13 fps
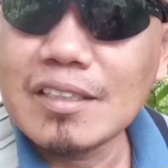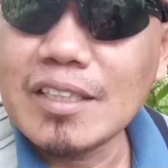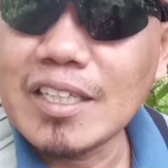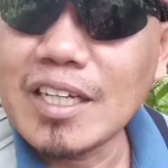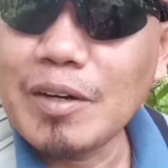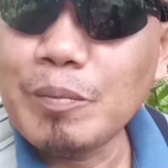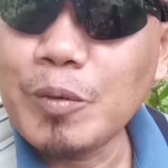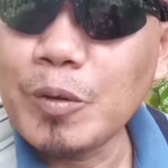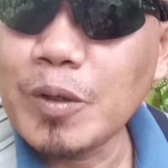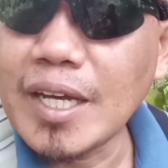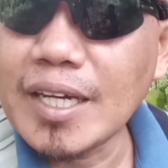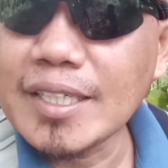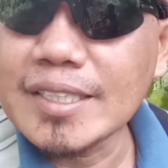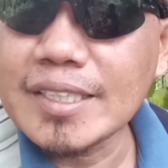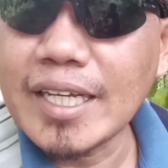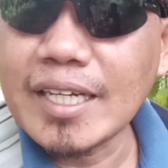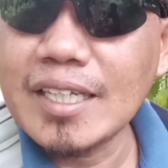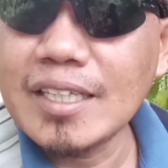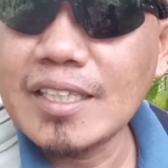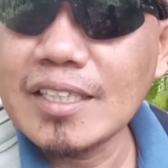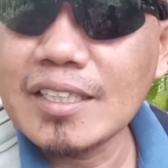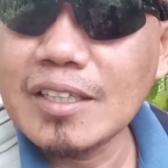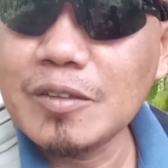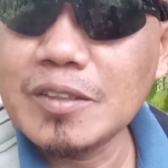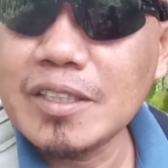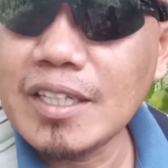Di kampung Langensari ini Kang
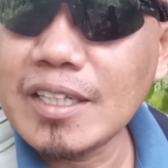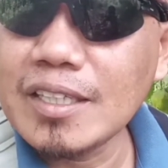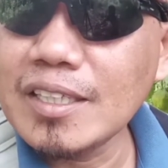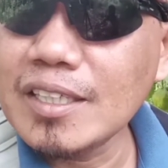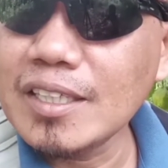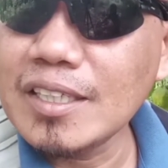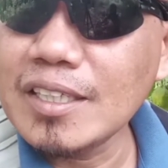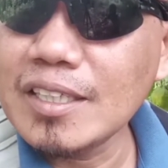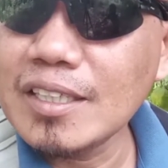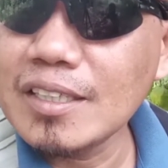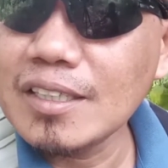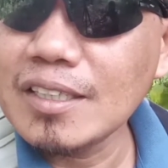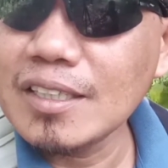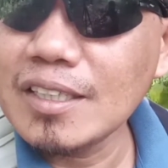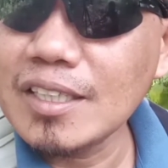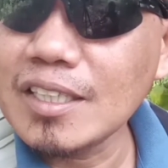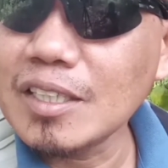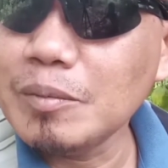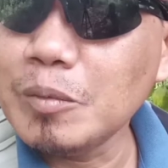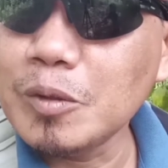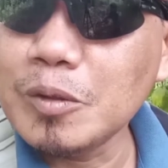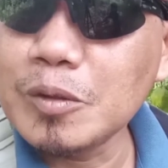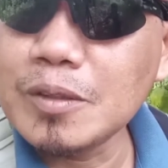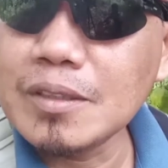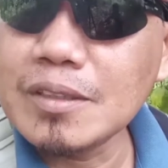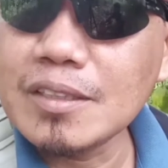Uje lagi di
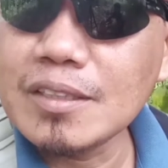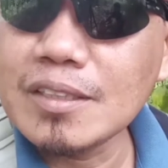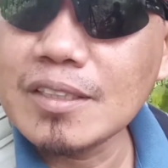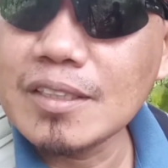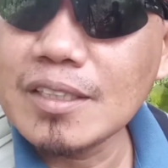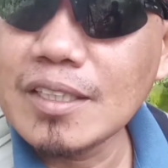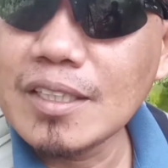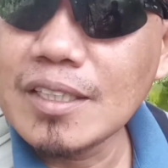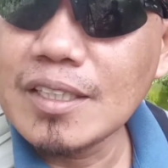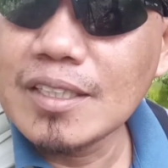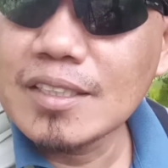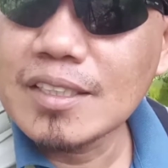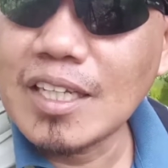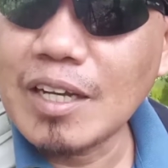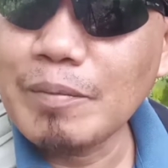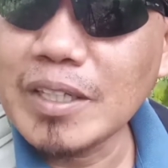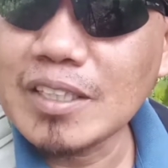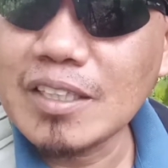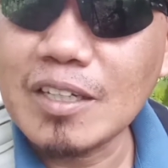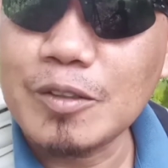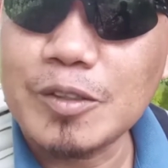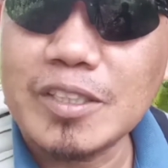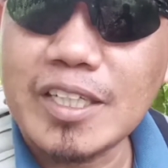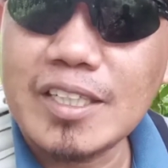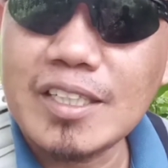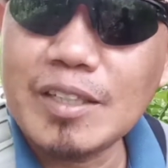kebun Sahabat Kang
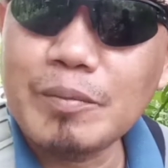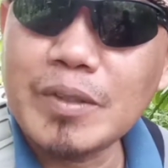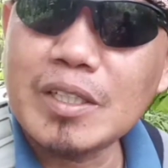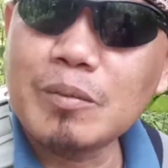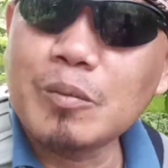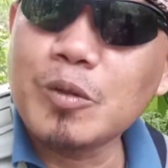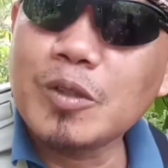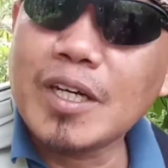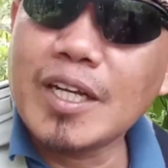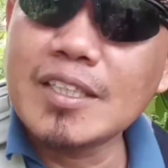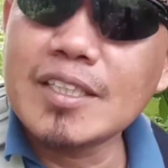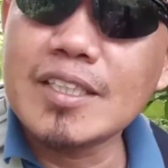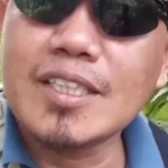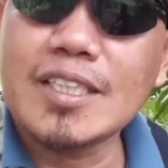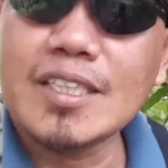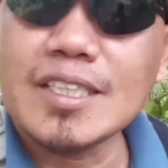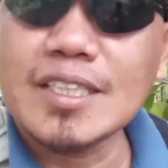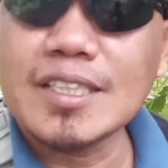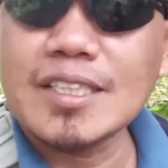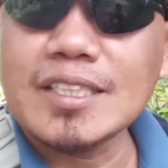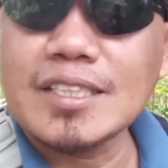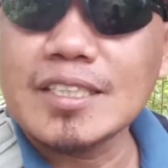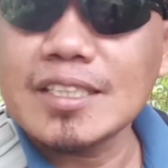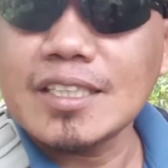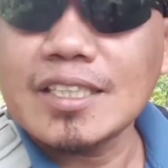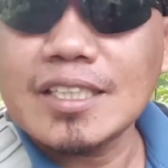Uje nih menemukan jenis
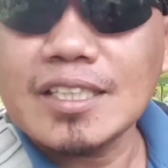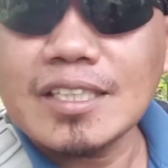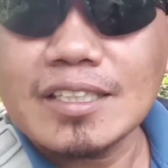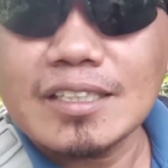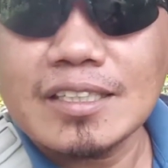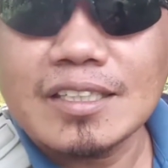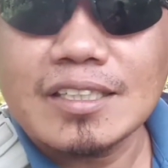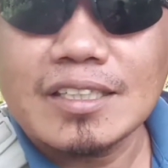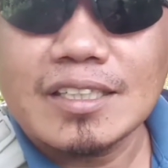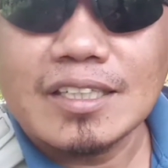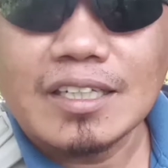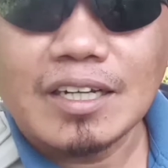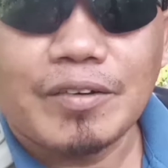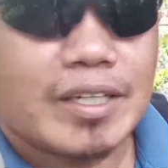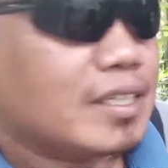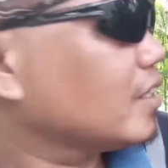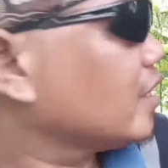ini apa